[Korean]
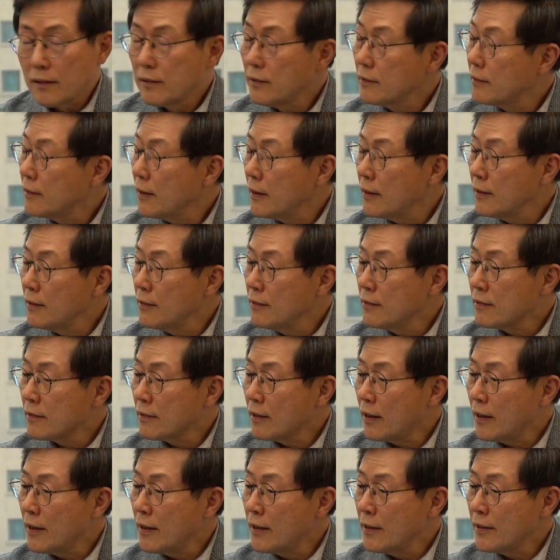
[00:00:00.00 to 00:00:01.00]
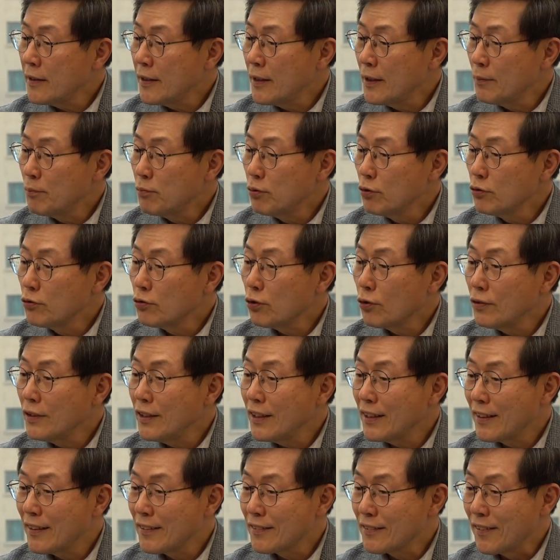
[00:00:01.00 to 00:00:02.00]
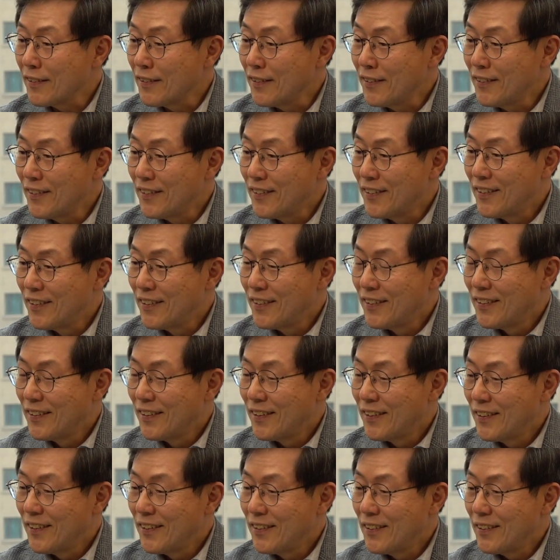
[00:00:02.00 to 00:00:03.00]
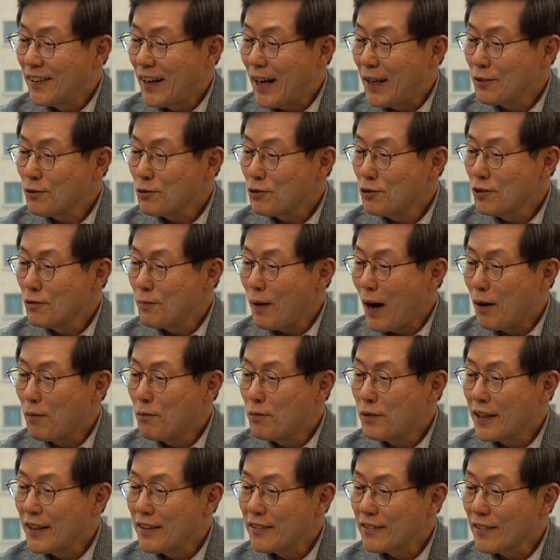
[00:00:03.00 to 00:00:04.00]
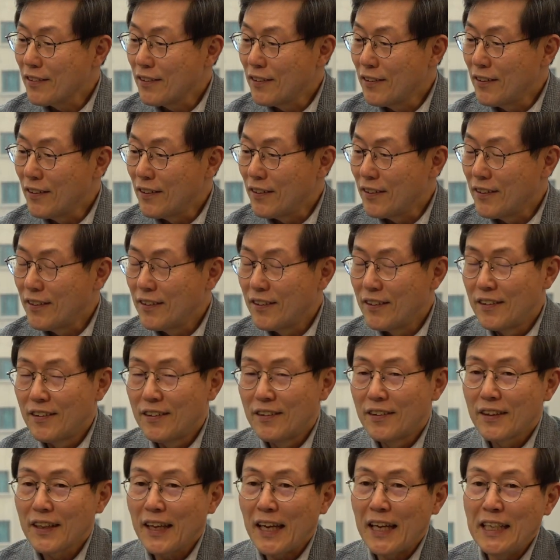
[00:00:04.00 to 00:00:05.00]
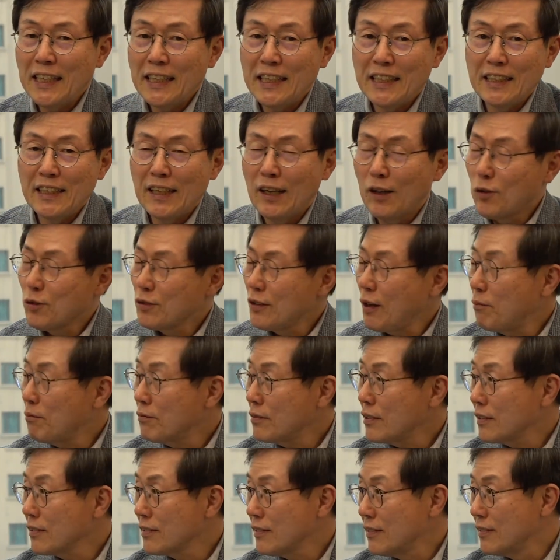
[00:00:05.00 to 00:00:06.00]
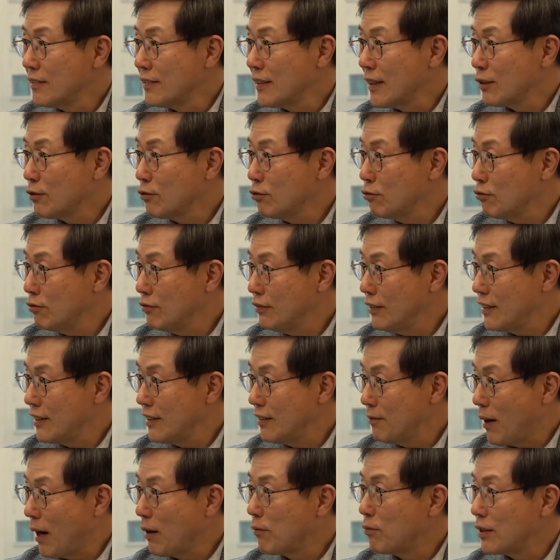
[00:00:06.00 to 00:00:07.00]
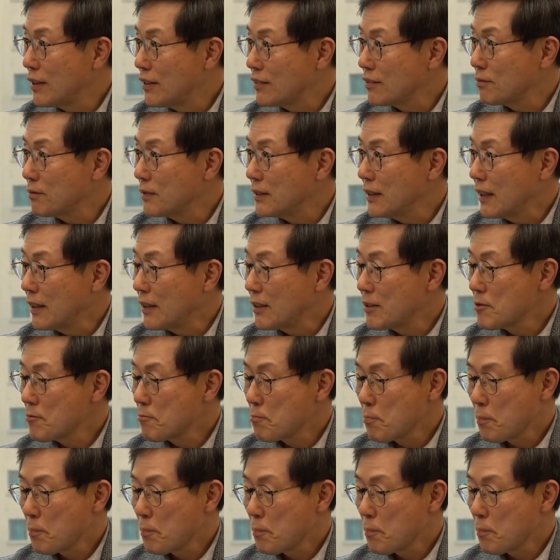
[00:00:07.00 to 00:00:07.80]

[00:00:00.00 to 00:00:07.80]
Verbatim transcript: 그때 이스라엘의 부총리께서 어, 한국을 방문해서 예. KT하고 삼성전자 두 군데를 방문했습니다. 아